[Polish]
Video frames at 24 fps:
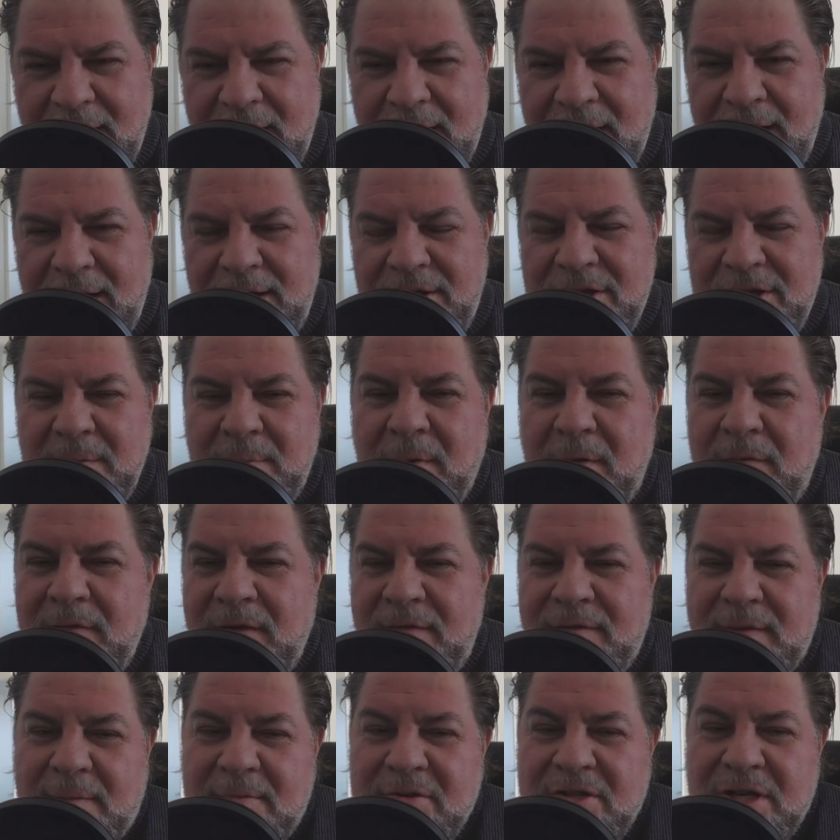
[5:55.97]
że
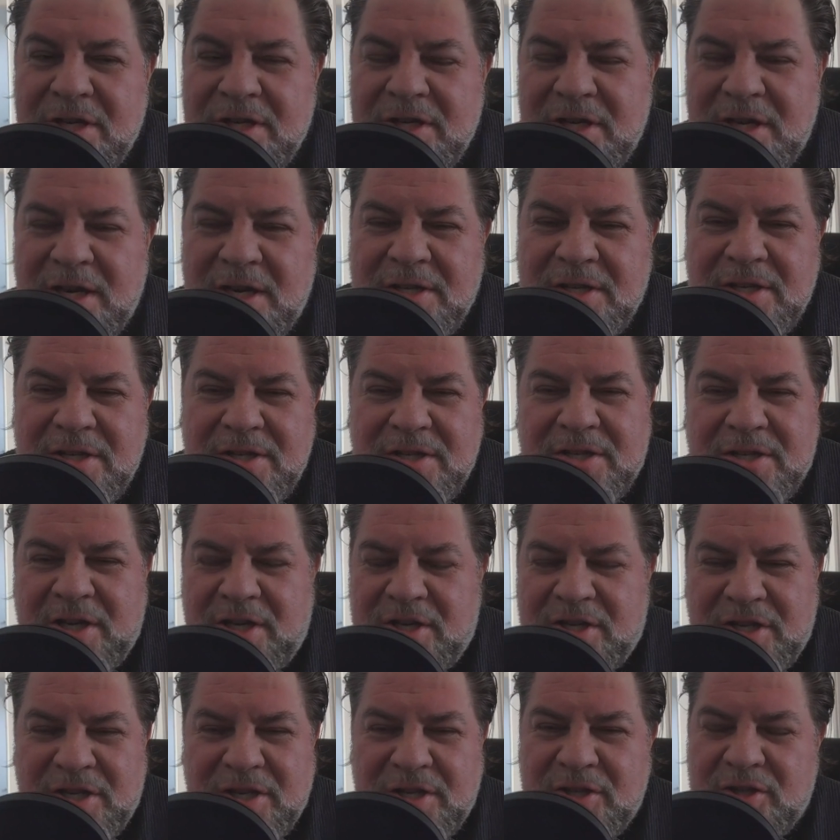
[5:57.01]
powiem wam szczerze, na dzień
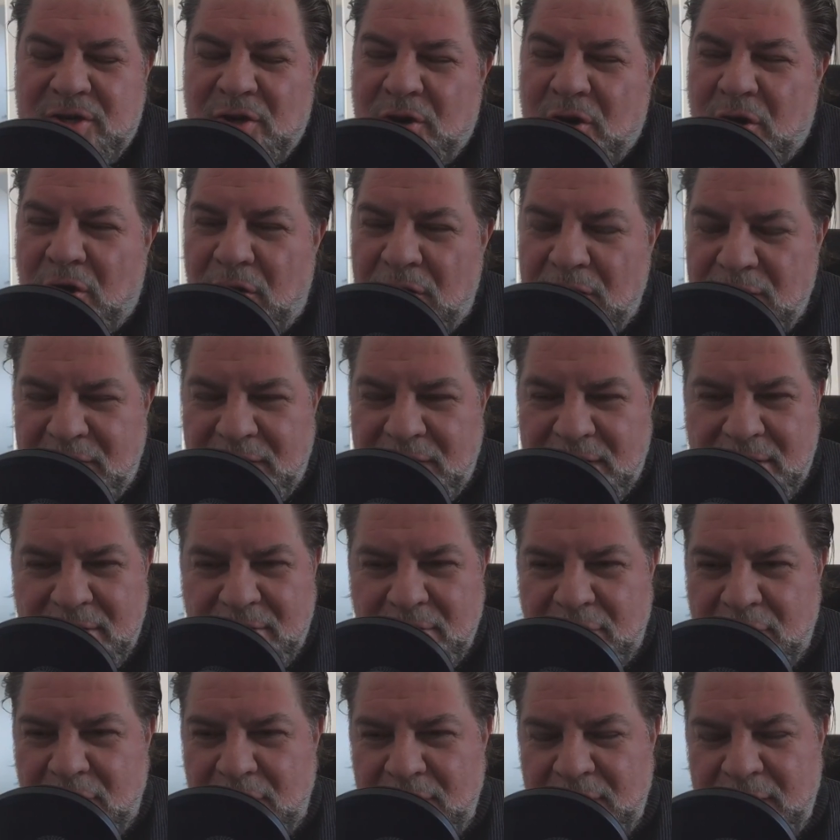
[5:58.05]
dzisiejszy cokolwiek,
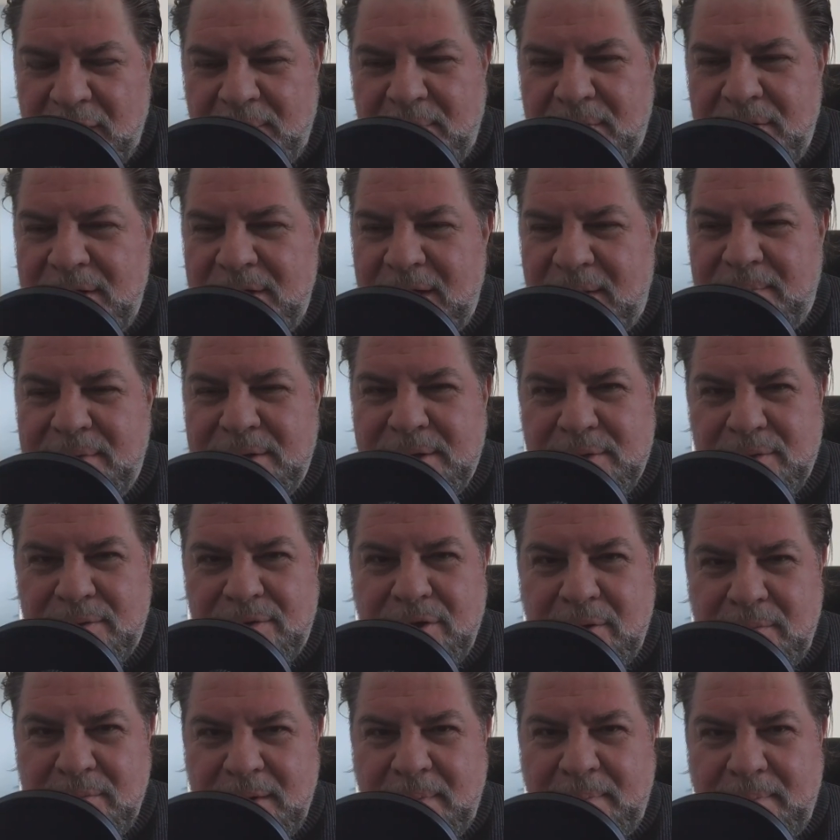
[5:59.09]
ktokolwiek by nie napisał
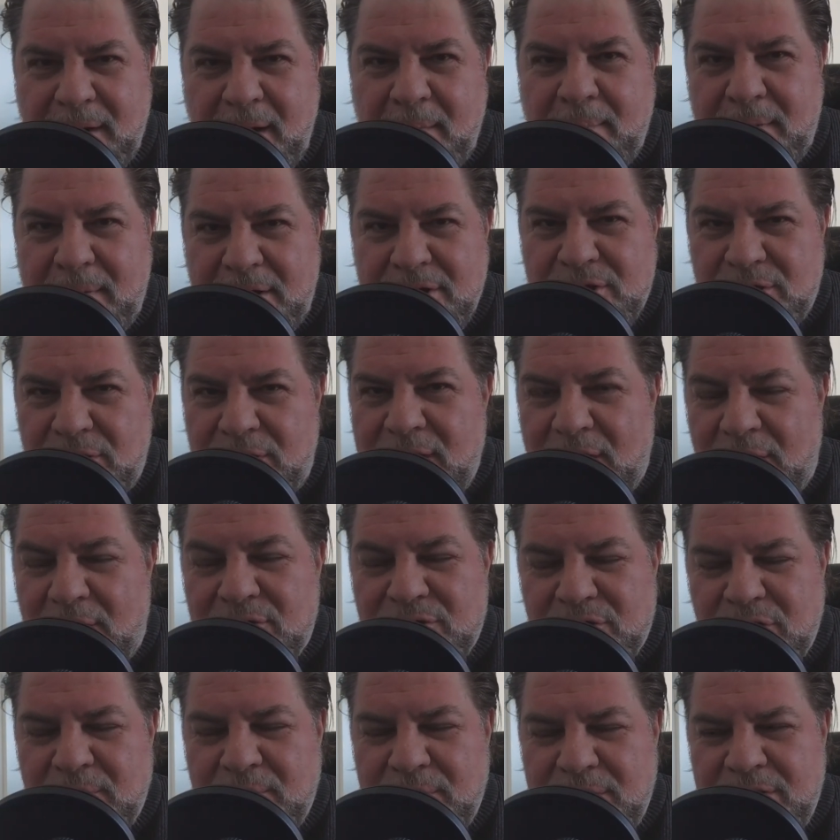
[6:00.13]
do mnie per persona
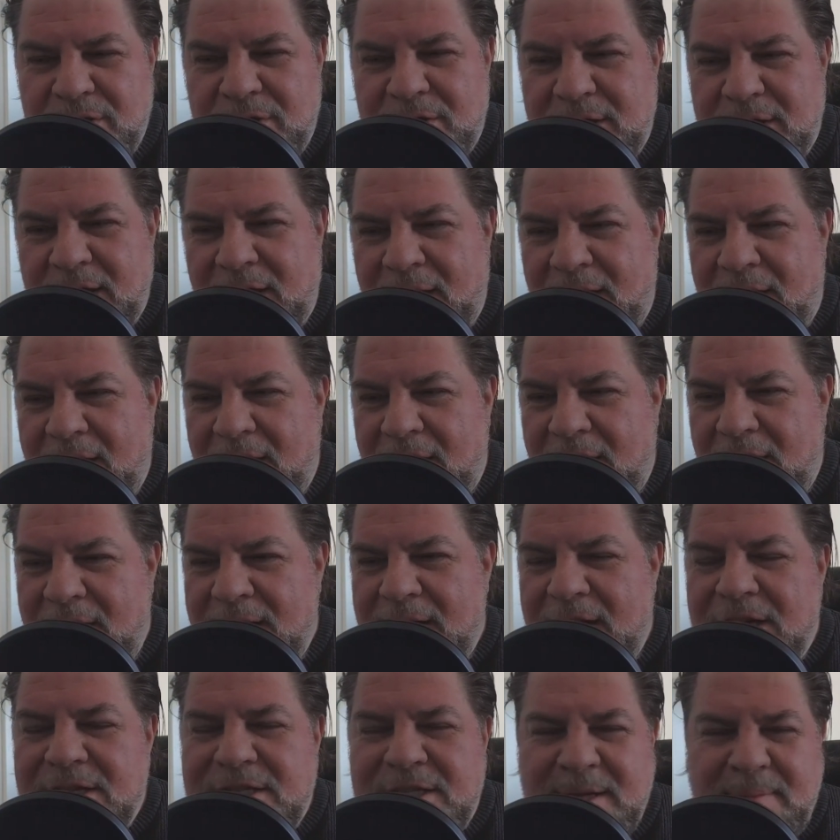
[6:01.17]
osobiście,
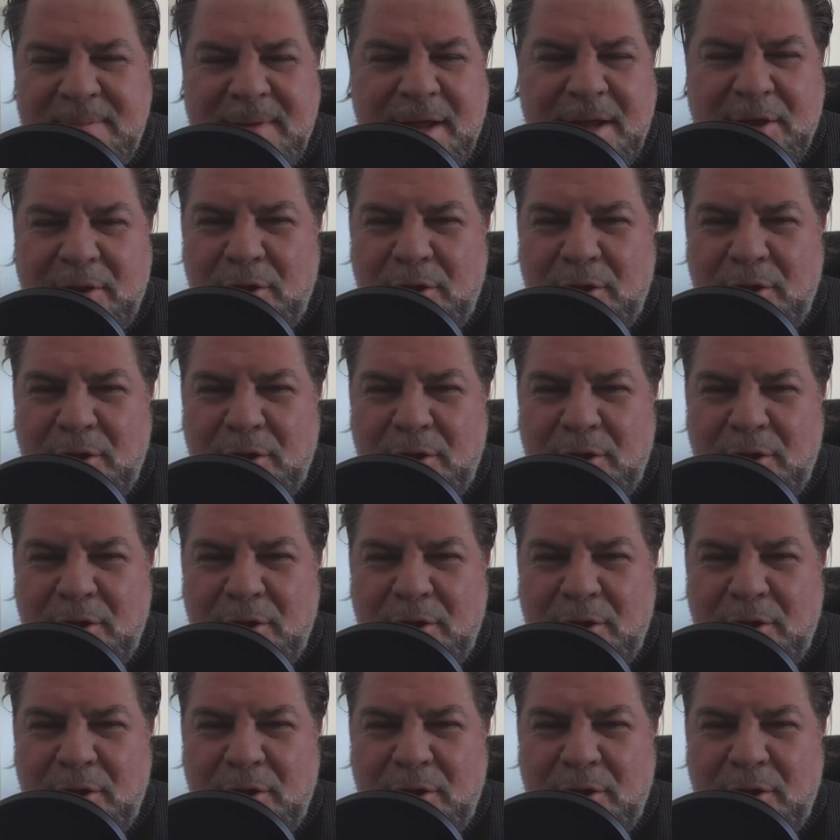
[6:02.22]
ja jestem na to